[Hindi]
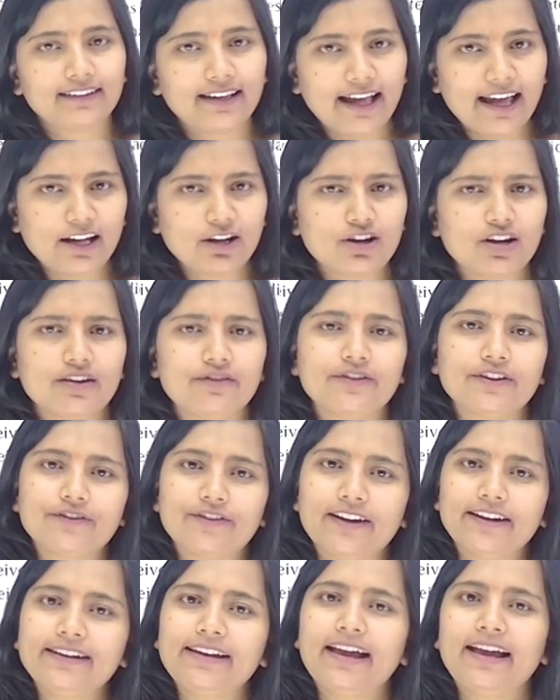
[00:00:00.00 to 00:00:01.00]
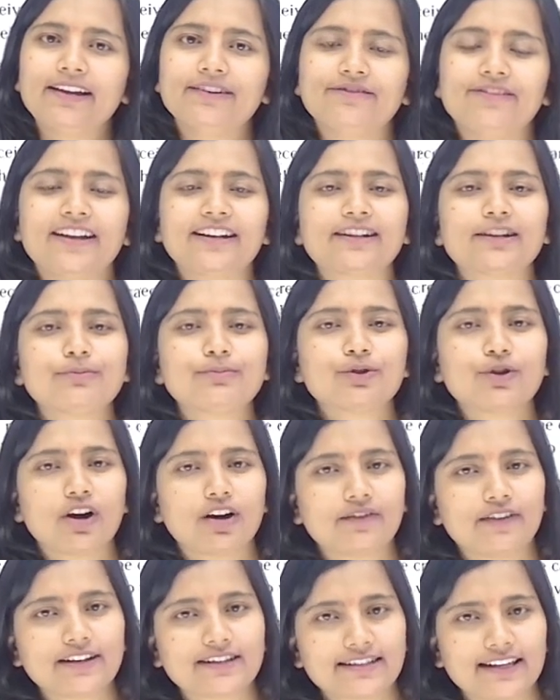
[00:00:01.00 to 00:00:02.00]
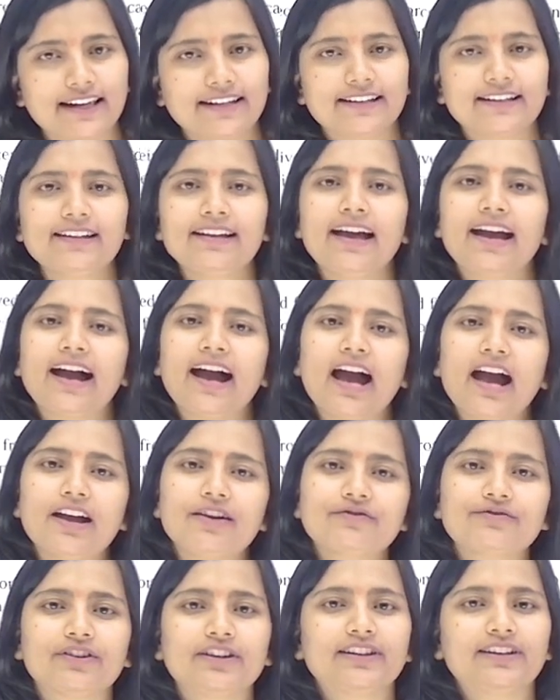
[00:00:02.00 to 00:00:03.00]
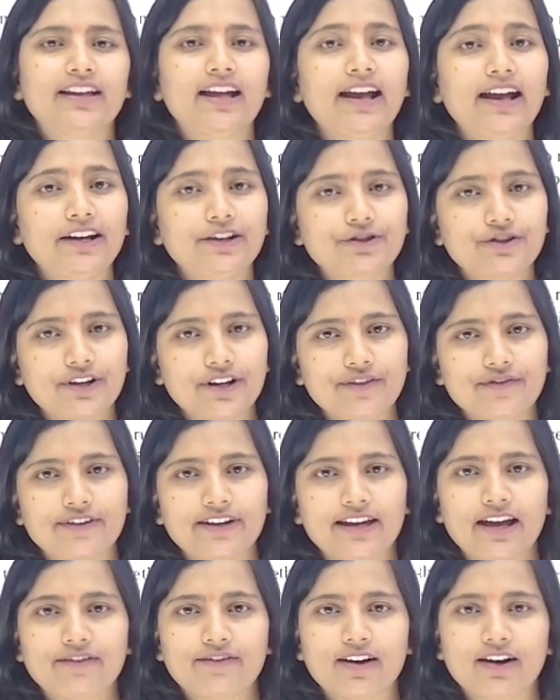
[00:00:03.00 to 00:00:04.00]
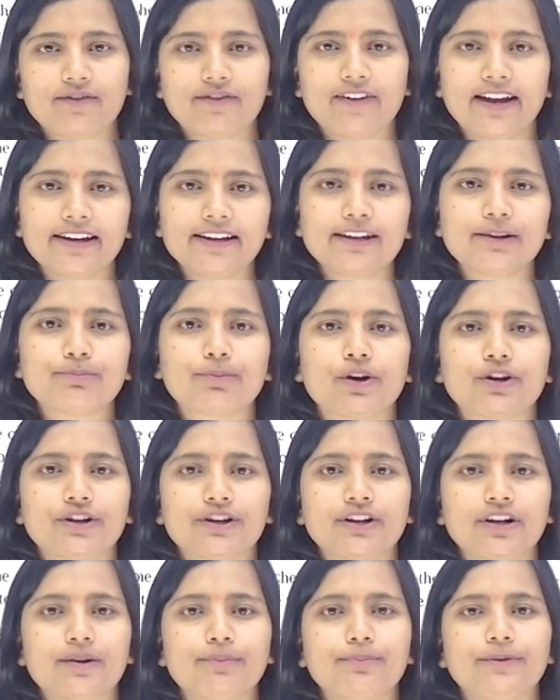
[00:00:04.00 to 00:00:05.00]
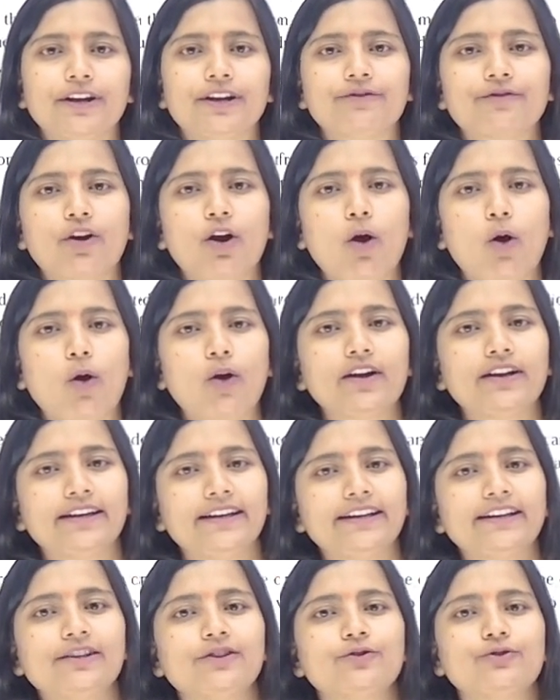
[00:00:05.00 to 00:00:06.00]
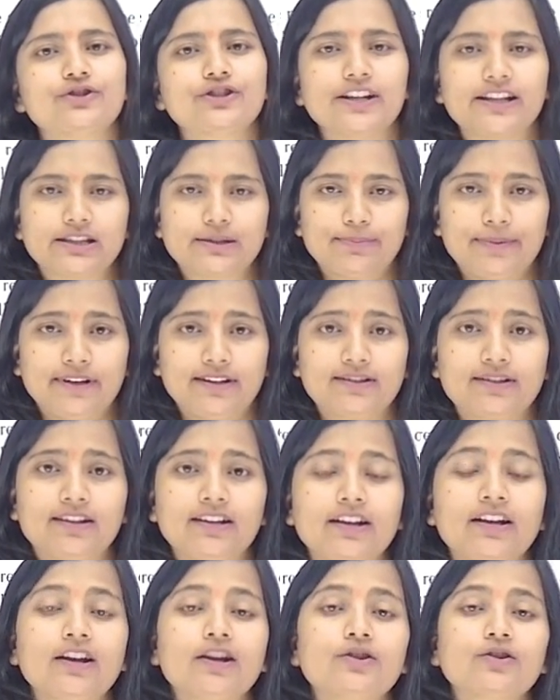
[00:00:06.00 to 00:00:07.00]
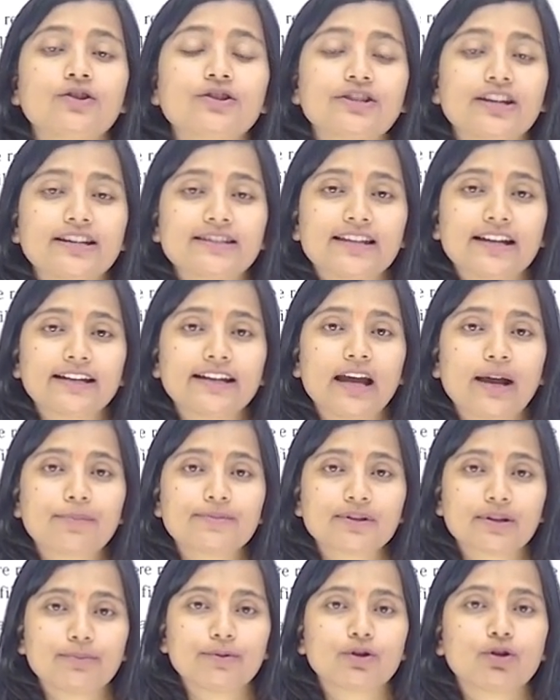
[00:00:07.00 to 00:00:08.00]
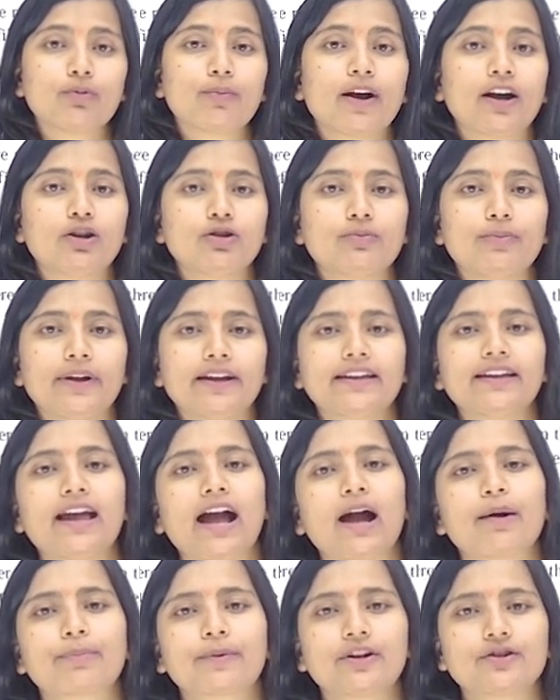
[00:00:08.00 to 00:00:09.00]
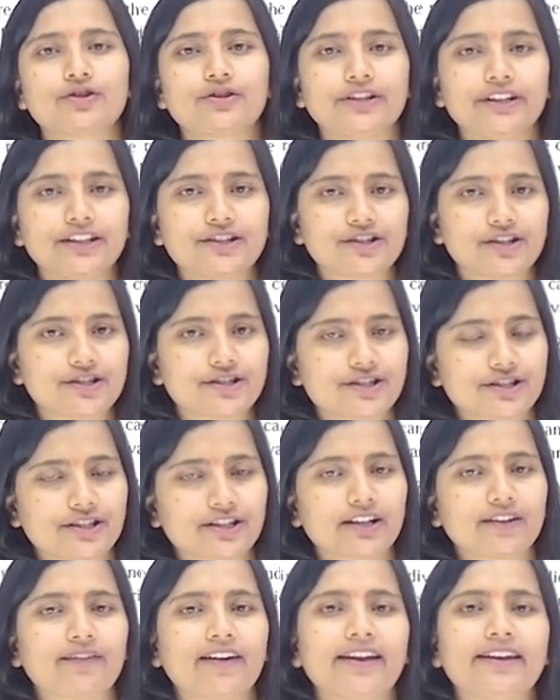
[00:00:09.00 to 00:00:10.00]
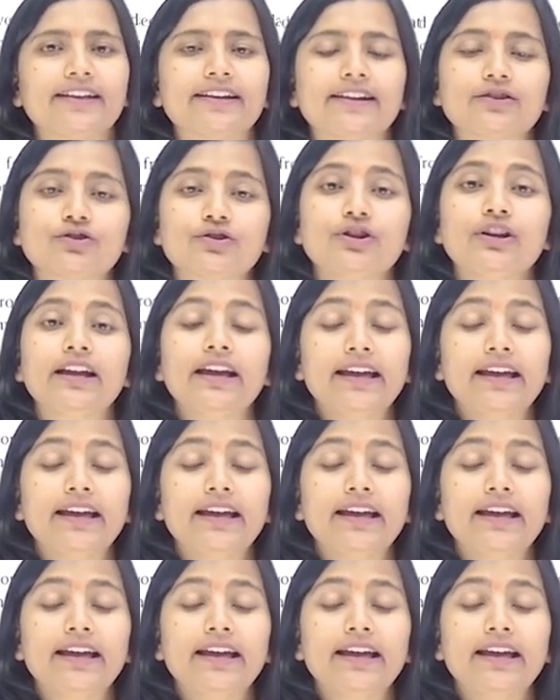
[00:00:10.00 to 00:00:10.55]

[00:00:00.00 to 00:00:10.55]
हेलो एवरीवन एंड वेलकम टू अवर चैनल आई एम वन्ना एंड टुडे वी हैव अ वेरी इंपॉर्टेंट अपडेट फॉर ऑल नीट यूजी एस्पेंट तो जैसा कि आप सभी को मालूम है कि आपका जो नीट रजिस्ट्रेशन करवाने की जो